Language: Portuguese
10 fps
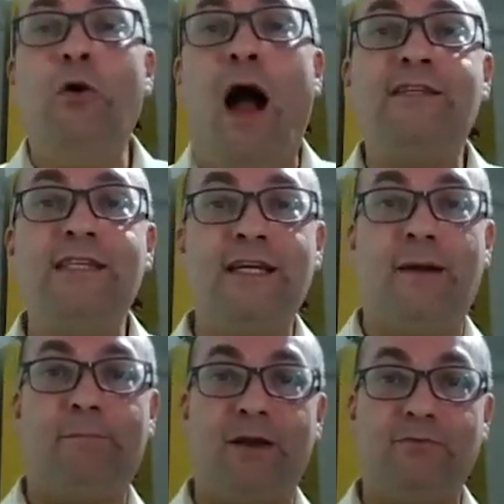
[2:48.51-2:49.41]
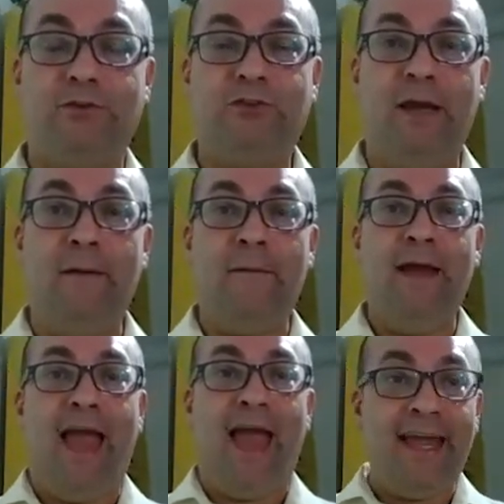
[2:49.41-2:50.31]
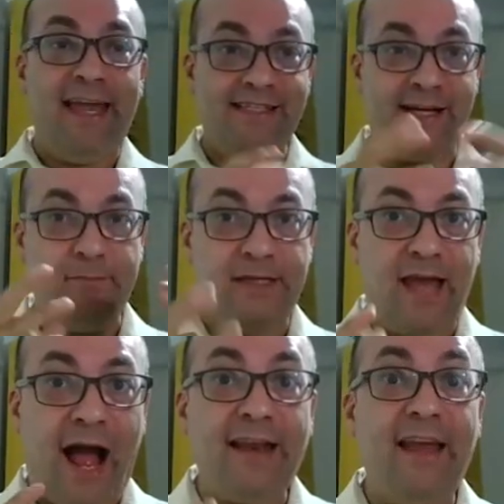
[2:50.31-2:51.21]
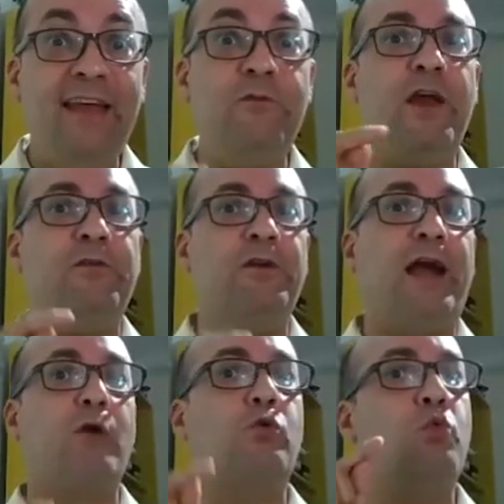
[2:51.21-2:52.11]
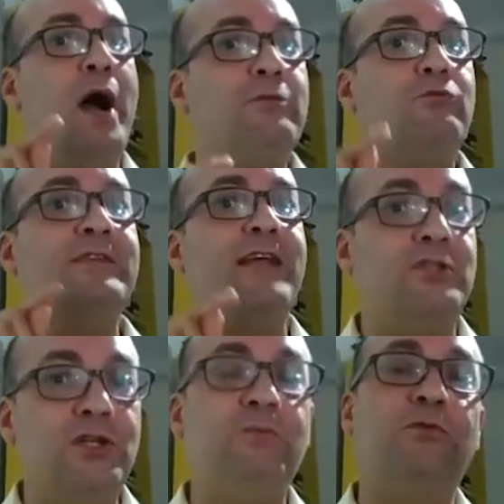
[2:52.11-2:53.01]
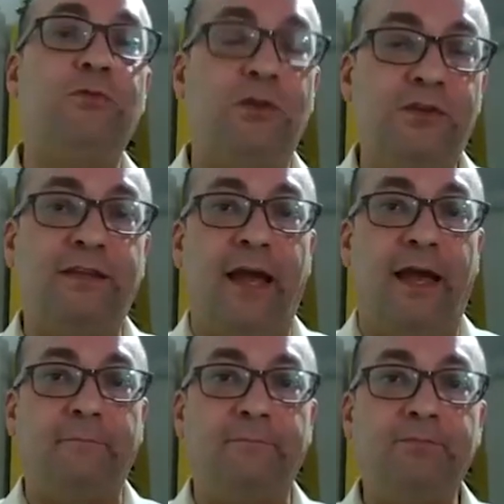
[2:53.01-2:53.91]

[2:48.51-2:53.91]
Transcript: a dica para você é, examinar e verificar quantos ativos você tem.